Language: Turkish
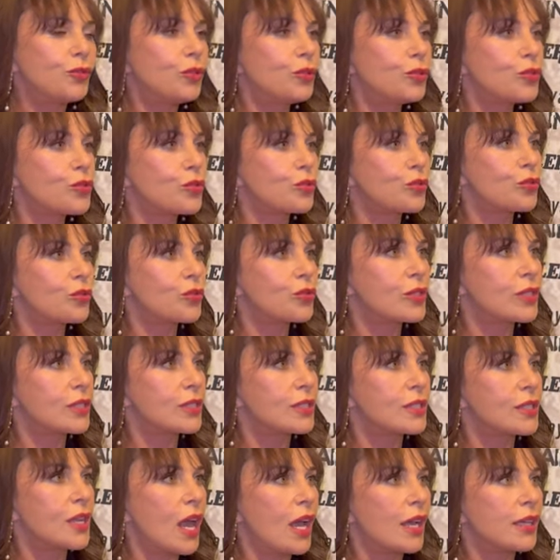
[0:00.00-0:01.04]
diyorsunuz
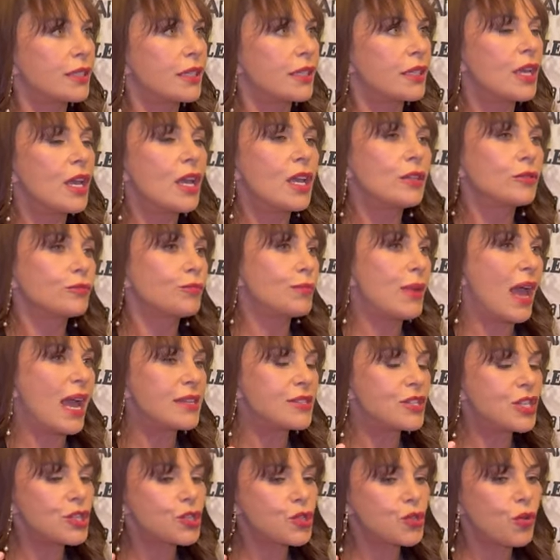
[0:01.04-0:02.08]
siz? Yani
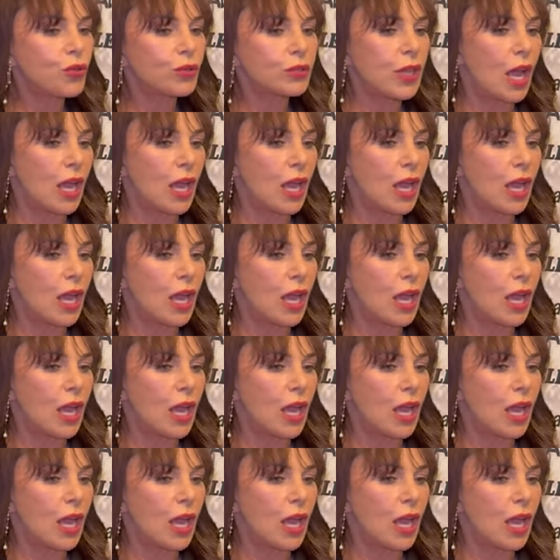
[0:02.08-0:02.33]
bence çok